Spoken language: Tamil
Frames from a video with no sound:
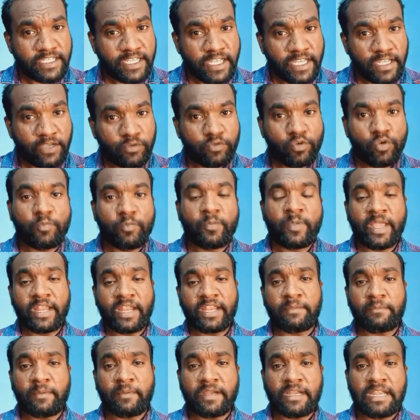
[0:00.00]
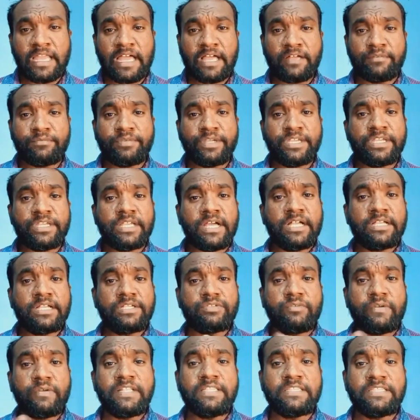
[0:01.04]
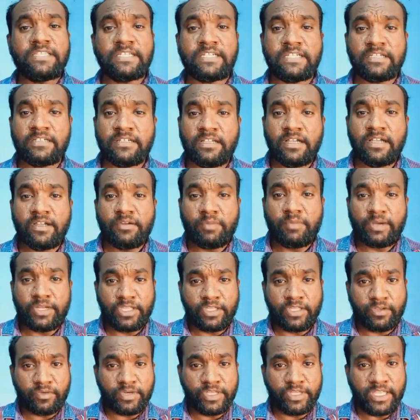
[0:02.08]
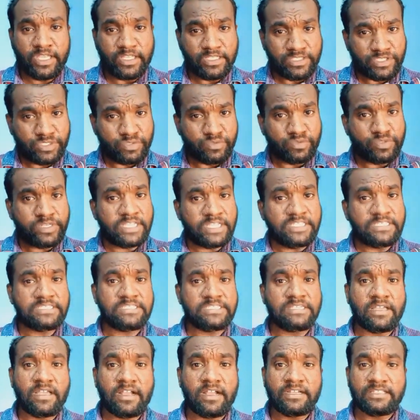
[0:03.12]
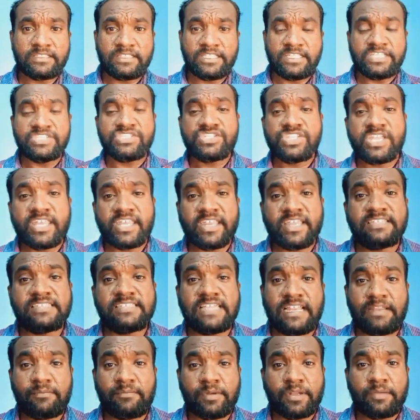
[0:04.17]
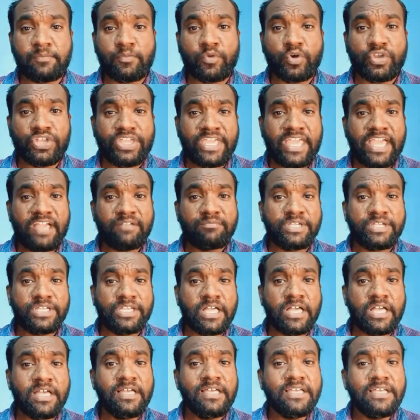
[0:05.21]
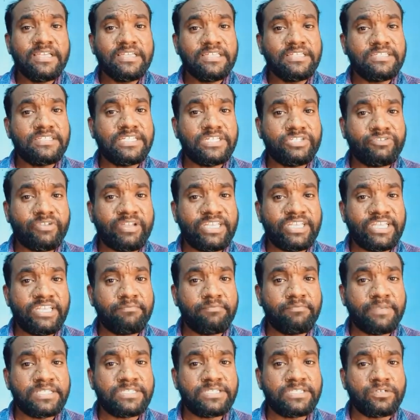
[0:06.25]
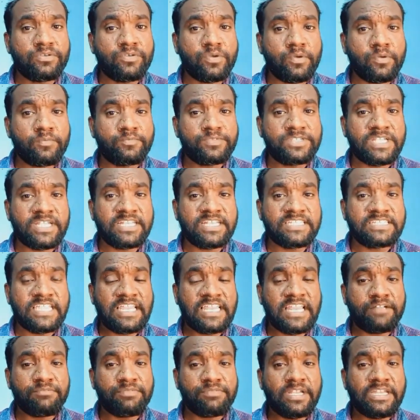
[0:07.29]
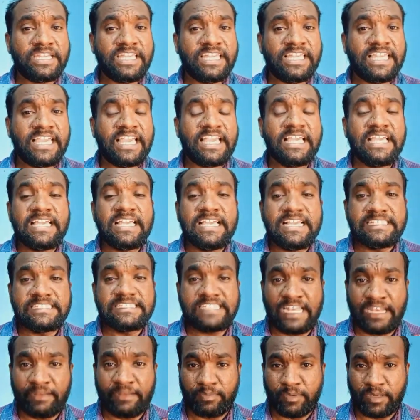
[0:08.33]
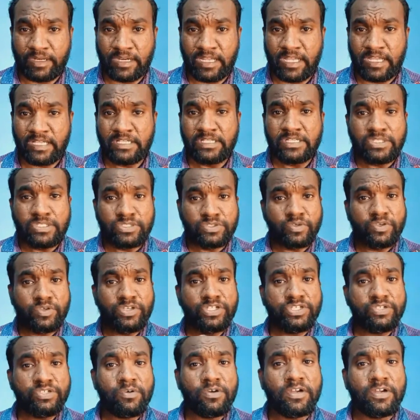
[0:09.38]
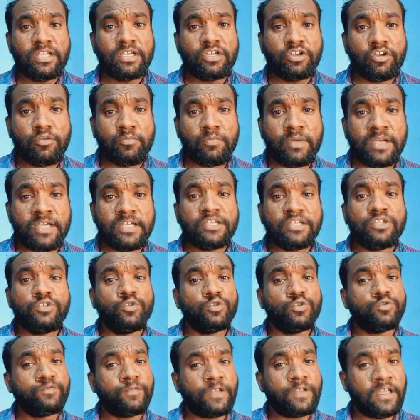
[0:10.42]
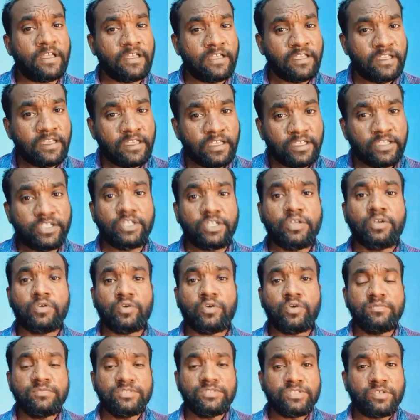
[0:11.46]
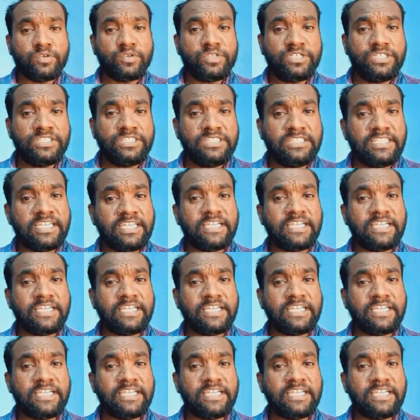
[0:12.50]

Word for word: குரூப்பை என்ன பண்ணலாம் அப்படின்னா டுவெல்த்து படிக்கக்கூடிய ஸ்டூடெண்ட்ஸ் அடுத்து இன்ஜினியரிங் செலக்ட் பண்ண போகிறீங்க அப்படின்னா இந்த டுவெண்ட்டி பெஸ்ட் குரூப்ஸை என்ன செய்யலாம் அப்படின்னா நீங்கள் செலக்ட் பண்ணலாம் ஸோ இது உங்களுக்கு ரொம்ப யூஸ்ஃபுல்லாக இருக்கும் ஸோ இந்த